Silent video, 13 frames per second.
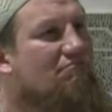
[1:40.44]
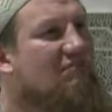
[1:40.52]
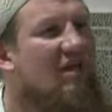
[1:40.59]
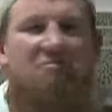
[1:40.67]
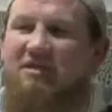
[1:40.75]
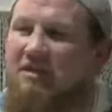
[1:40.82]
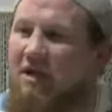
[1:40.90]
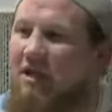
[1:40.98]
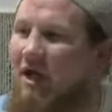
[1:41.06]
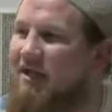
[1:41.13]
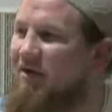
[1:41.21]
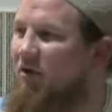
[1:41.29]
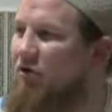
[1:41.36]
Gibt es hier eine
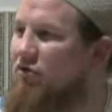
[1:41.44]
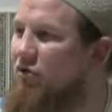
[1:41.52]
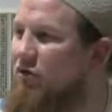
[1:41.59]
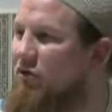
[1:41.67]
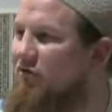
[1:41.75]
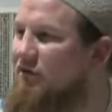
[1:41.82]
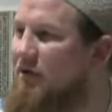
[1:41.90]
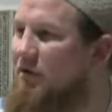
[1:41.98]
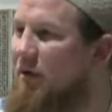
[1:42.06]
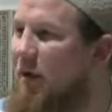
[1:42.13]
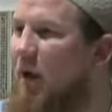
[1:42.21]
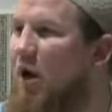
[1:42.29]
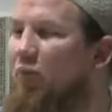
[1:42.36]
Kleiderordnung oder wie?
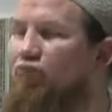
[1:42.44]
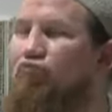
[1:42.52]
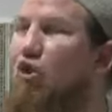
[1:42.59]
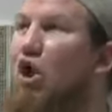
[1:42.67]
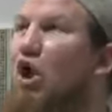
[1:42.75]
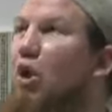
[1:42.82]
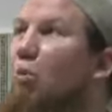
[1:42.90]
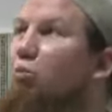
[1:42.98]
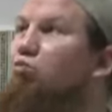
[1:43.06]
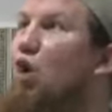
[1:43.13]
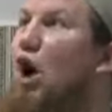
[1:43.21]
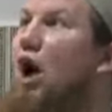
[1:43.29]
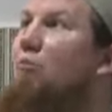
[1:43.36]
Ähm, nee, ähm,
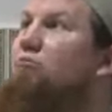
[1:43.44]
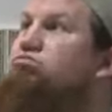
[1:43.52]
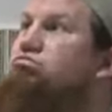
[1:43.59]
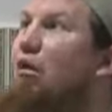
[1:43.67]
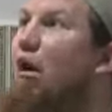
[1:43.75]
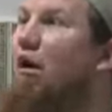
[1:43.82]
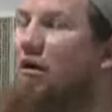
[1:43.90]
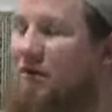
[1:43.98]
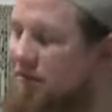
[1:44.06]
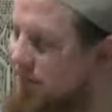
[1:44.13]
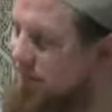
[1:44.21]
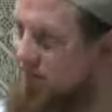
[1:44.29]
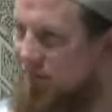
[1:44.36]
äh, äh,
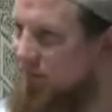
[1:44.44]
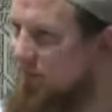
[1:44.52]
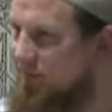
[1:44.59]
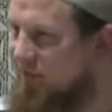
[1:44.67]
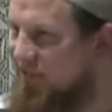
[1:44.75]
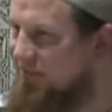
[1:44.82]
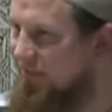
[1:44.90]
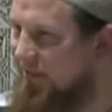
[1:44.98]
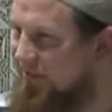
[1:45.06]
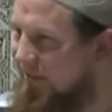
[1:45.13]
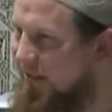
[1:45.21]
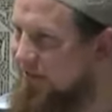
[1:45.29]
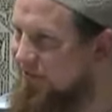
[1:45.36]
nichts, was man da
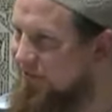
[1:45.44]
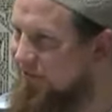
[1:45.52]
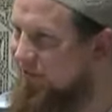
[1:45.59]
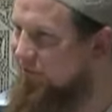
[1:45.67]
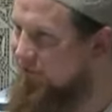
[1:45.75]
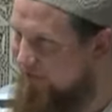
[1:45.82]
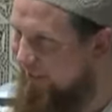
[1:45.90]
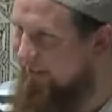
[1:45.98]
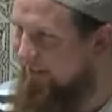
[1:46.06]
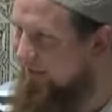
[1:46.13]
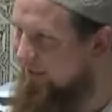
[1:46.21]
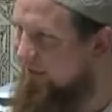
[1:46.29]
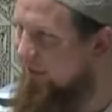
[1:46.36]
sagen soll. Versteht
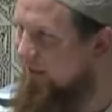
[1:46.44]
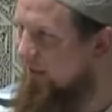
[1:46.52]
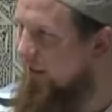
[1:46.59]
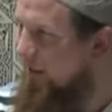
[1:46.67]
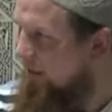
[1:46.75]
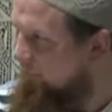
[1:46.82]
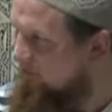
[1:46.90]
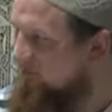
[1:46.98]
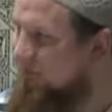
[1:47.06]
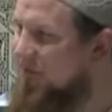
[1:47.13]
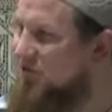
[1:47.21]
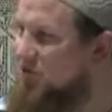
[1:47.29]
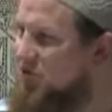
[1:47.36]
ihr? muss da
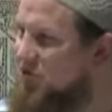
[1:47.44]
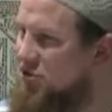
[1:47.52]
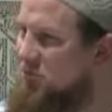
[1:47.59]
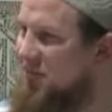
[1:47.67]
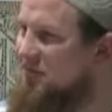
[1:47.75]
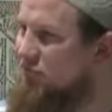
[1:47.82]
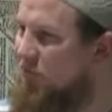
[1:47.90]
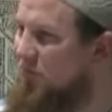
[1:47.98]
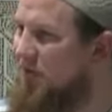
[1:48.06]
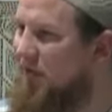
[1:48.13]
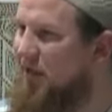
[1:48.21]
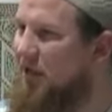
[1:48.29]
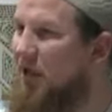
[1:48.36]
manchmal den Spieß
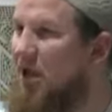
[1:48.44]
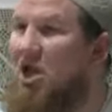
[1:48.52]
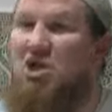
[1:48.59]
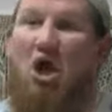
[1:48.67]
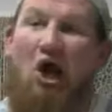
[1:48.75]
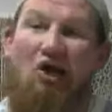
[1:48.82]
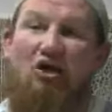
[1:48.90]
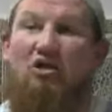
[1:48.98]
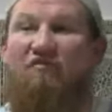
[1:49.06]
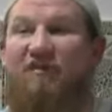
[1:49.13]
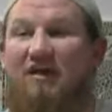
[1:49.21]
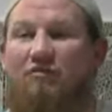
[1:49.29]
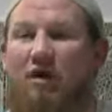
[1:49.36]
rumdrehen. Ja, hier, die
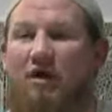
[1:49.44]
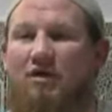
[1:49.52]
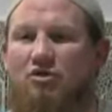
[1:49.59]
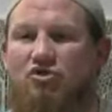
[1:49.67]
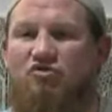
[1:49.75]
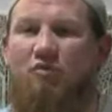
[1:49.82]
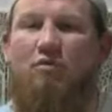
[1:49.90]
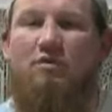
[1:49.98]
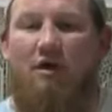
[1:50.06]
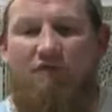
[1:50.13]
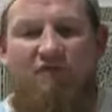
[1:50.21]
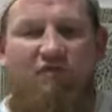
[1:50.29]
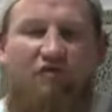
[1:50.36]
werden doch alle gezwungen.
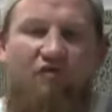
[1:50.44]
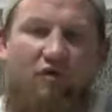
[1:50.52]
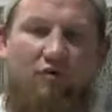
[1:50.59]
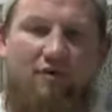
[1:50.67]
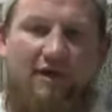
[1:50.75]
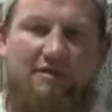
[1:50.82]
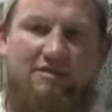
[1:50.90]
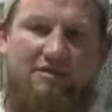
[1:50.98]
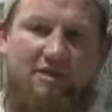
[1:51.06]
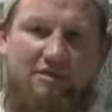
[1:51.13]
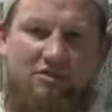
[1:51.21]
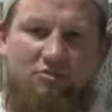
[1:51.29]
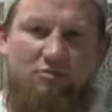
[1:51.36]
Ja, wie viele Frauen kennen Sie
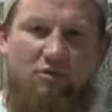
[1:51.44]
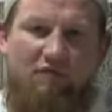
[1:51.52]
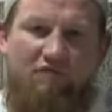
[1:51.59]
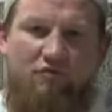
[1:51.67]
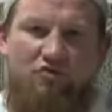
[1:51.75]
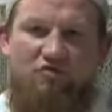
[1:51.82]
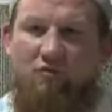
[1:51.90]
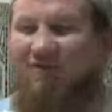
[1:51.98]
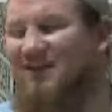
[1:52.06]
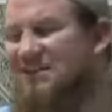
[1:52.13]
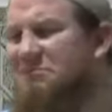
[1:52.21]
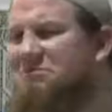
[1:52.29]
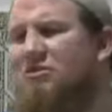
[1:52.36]
denn, die zum Kopftuch gezwungen werden?
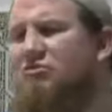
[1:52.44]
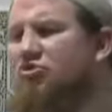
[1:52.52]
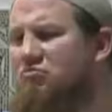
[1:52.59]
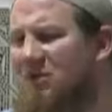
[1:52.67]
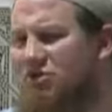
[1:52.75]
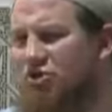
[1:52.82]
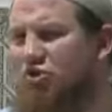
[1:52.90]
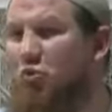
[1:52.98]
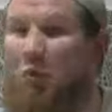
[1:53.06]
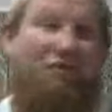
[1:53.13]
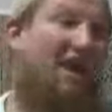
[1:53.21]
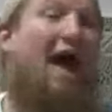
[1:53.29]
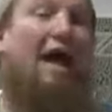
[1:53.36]
Jetzt gibt es natürlich manche
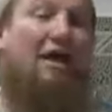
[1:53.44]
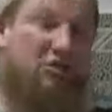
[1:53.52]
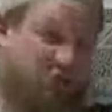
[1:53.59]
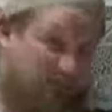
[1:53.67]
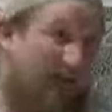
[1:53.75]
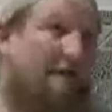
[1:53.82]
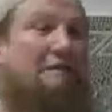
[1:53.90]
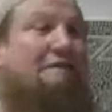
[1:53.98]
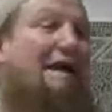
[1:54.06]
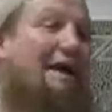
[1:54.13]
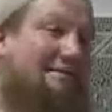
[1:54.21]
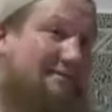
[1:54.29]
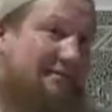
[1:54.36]
Stufen. Ja, ich kenne
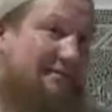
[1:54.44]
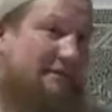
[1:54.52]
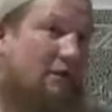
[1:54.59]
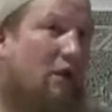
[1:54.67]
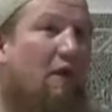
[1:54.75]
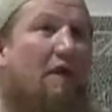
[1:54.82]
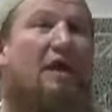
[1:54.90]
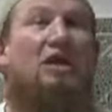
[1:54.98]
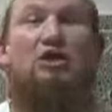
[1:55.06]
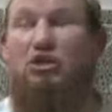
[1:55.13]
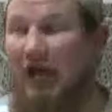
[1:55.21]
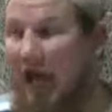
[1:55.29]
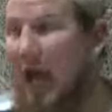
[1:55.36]
das.
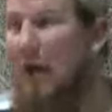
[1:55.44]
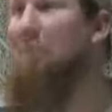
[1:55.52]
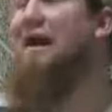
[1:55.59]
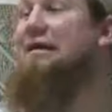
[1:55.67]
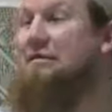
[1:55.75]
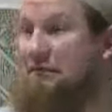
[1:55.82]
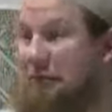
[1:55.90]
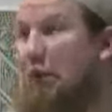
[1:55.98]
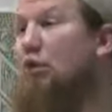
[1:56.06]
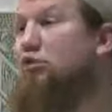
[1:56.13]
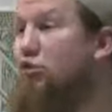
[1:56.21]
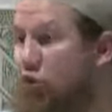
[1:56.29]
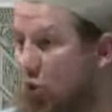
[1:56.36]
Ich arbeite
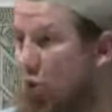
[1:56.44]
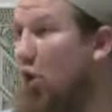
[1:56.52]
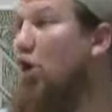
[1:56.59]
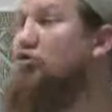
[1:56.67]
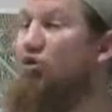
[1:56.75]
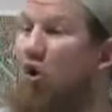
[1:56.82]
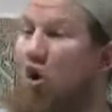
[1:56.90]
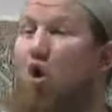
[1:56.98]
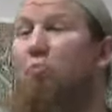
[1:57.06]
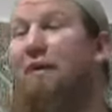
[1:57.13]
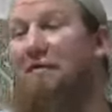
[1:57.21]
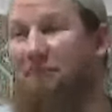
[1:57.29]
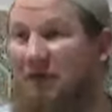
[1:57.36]
dort und dort und
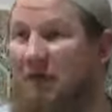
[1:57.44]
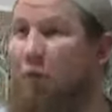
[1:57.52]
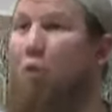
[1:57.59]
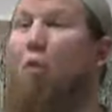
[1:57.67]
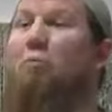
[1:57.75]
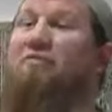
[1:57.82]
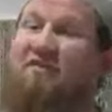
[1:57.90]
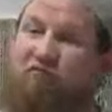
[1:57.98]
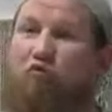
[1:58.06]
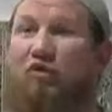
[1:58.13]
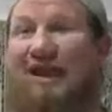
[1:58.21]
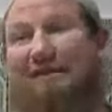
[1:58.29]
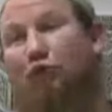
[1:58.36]
bei mir oben, da
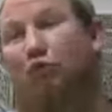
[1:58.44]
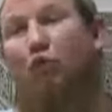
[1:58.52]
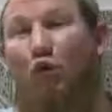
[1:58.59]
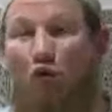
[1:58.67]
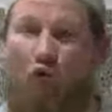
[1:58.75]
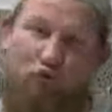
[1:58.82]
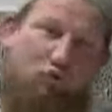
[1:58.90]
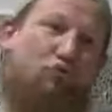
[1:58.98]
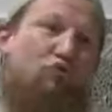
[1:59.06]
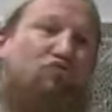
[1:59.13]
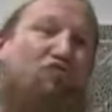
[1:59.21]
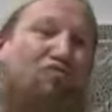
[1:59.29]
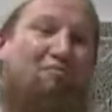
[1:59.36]
wohnt ein Türke und
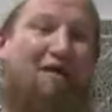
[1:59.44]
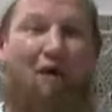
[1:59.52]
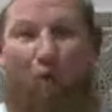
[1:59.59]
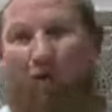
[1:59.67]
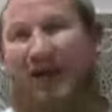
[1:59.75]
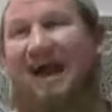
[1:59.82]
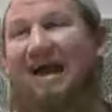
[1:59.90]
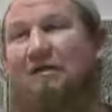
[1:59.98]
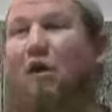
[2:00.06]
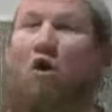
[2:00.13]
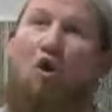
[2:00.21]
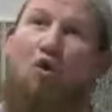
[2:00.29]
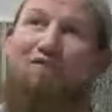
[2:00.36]
unten wohnt ein
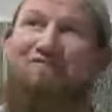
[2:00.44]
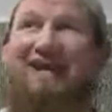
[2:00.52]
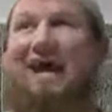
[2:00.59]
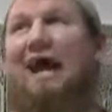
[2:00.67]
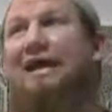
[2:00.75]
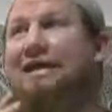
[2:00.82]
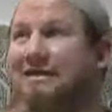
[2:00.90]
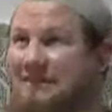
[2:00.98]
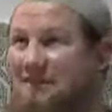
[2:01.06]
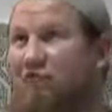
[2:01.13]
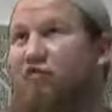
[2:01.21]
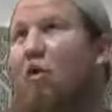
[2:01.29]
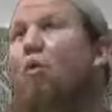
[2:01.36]
Marokkaner und der eine hat
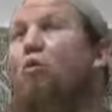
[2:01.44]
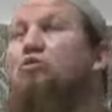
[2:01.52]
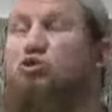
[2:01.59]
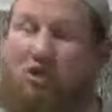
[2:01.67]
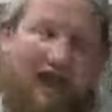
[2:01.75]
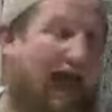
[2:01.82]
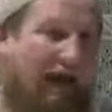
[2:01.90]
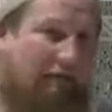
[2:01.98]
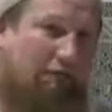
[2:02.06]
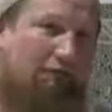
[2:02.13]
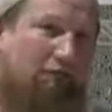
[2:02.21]
seine Frau geschlagen.